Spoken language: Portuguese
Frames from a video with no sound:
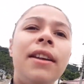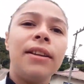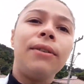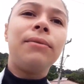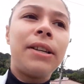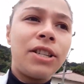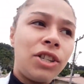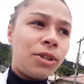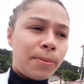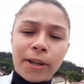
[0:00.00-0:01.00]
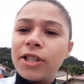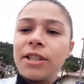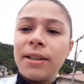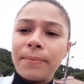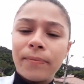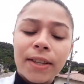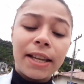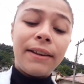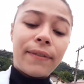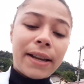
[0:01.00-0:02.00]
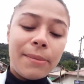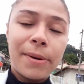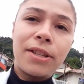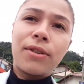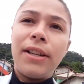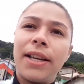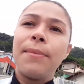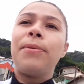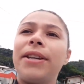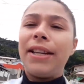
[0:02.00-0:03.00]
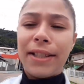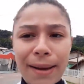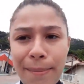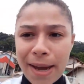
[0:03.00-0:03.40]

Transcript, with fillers: Então a gente pode levar ele pra escolinha porque ele tá